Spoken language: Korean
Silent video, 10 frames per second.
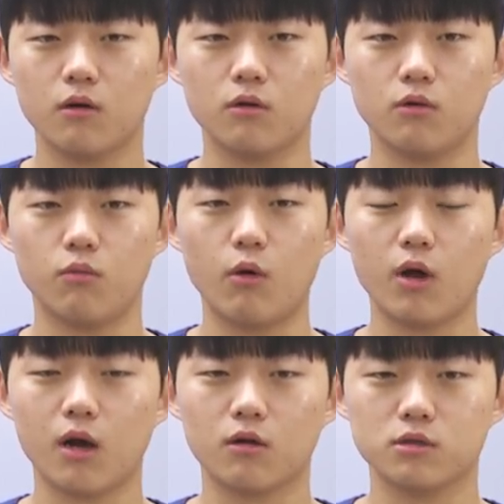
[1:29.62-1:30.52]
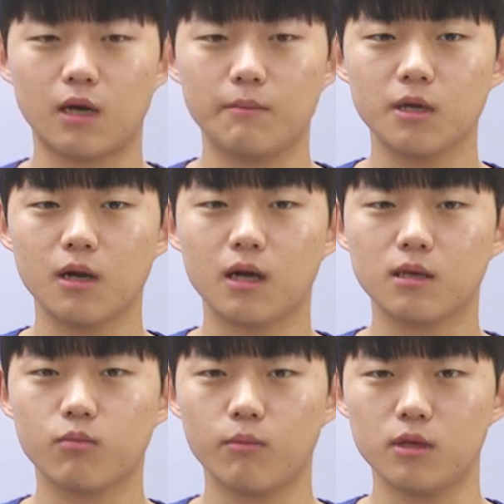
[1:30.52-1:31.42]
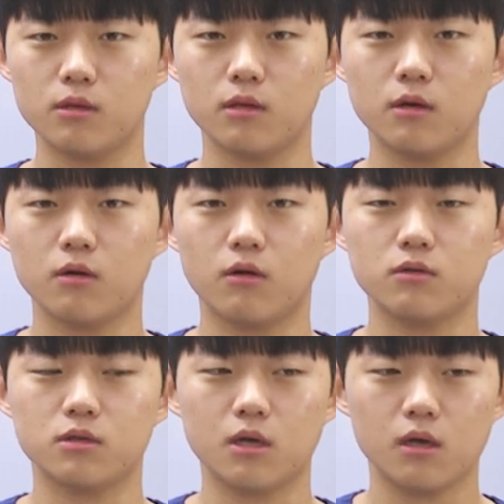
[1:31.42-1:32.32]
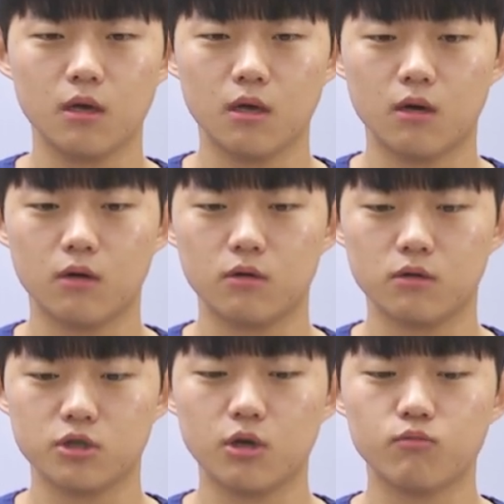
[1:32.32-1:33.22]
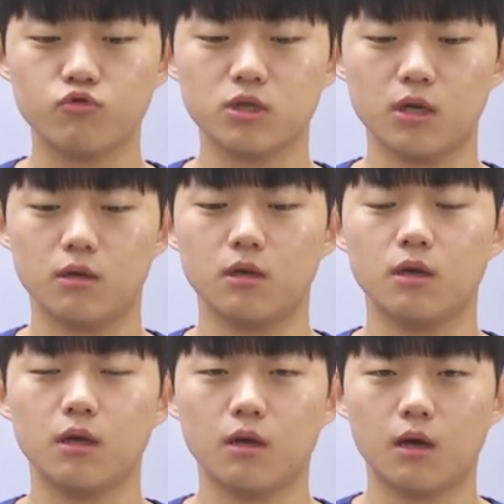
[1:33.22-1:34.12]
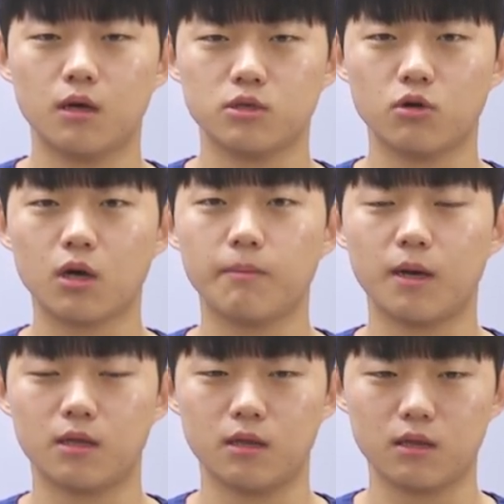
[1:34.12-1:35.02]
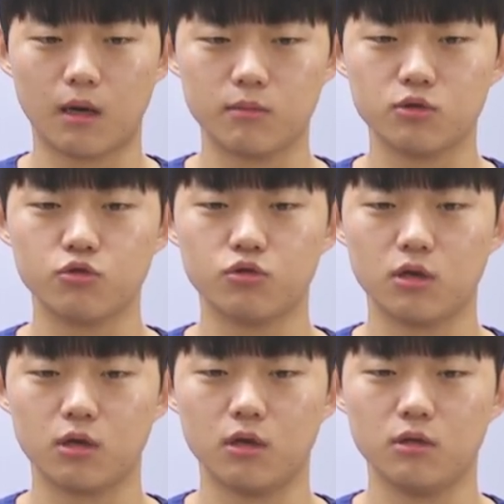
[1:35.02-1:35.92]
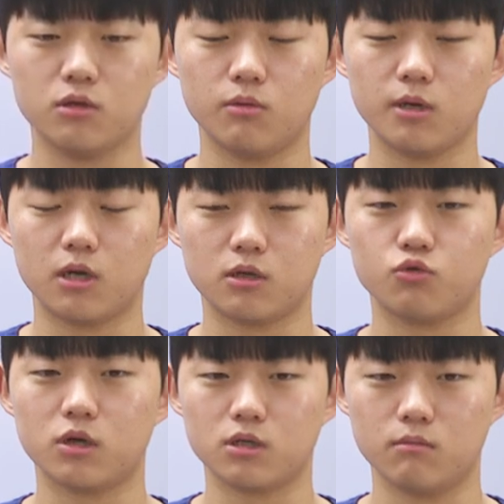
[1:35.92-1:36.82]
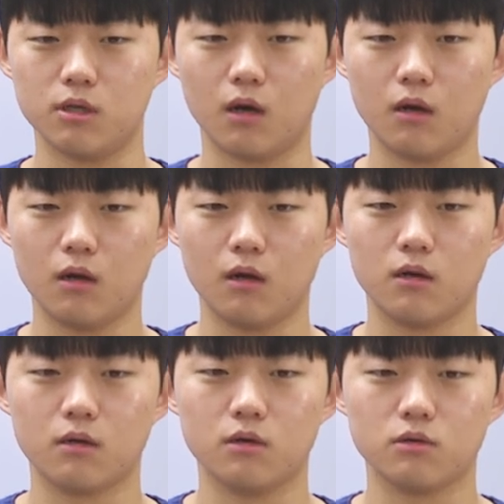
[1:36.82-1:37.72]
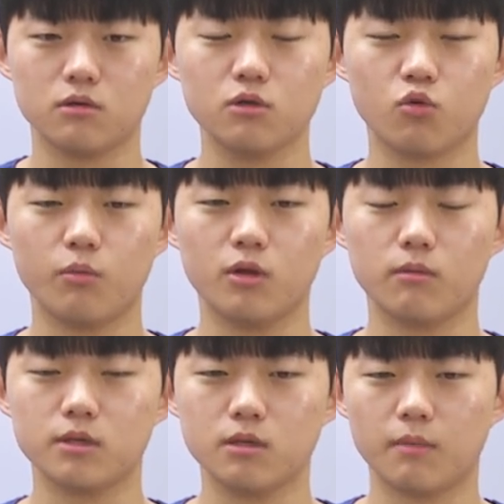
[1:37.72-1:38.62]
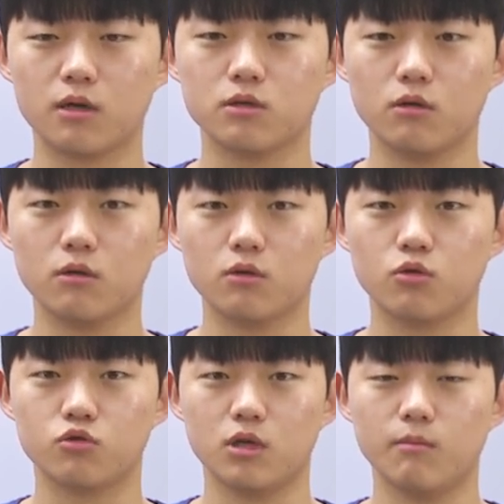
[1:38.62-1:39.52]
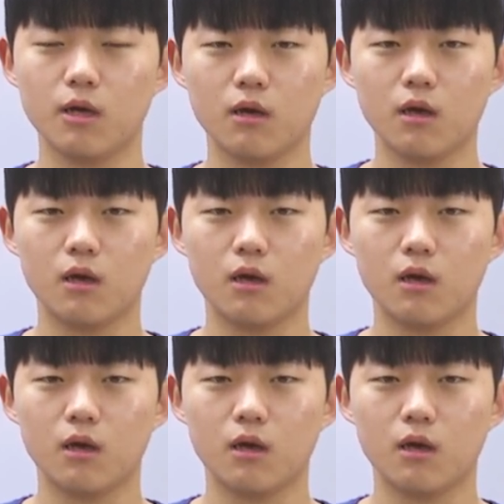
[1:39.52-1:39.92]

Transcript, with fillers: 어, 외워야 할 것을 암기를 하다 보면은 어느새 어, 시험 문제에 적합한 답을 쓸 수 있게 되는 점이 가장 좋았습니다. 그래서 큰 고민 없이 박세현 교수님의